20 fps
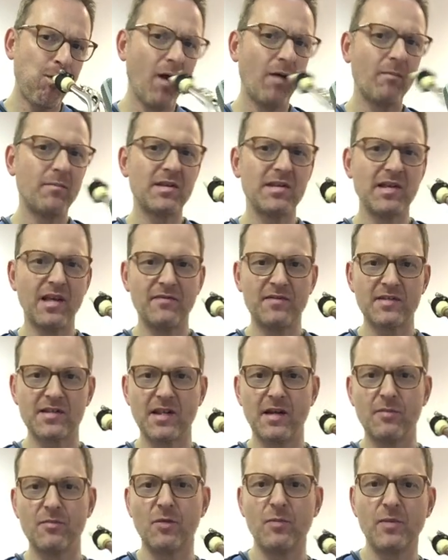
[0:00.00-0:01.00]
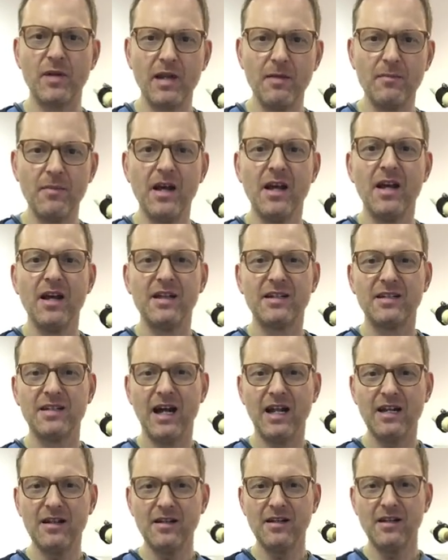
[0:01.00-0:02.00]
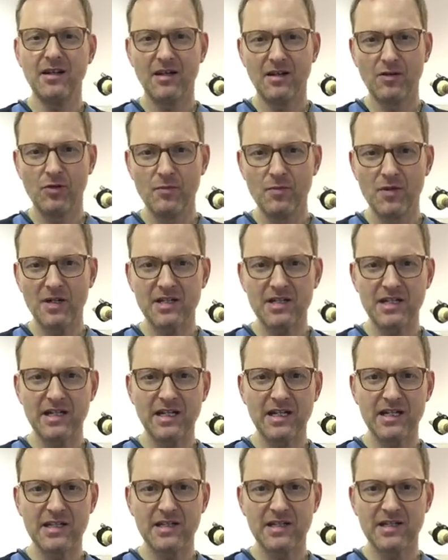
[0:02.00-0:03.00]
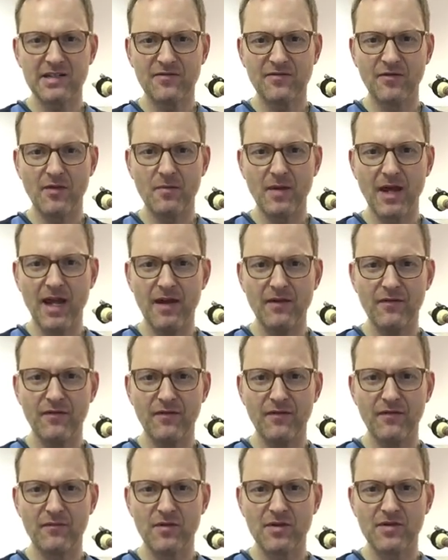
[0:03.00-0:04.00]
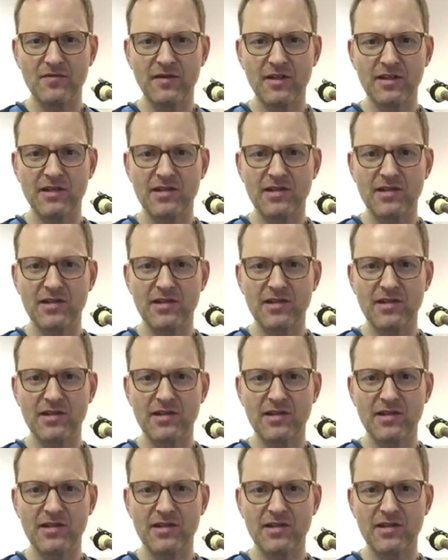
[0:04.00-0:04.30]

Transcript: Bis F ist kein Problem. Dann umgedreht, jetzt vom F müssen wir